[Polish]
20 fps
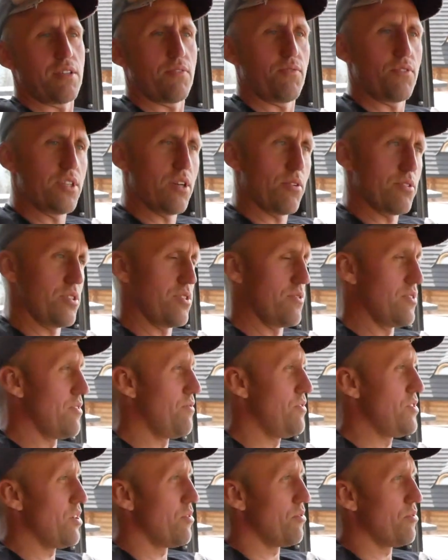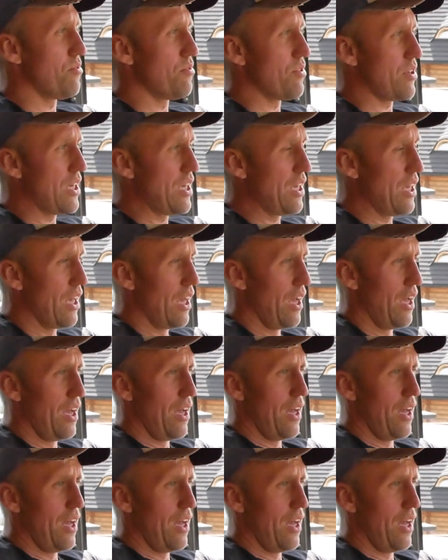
Nie widział, nie widział górki,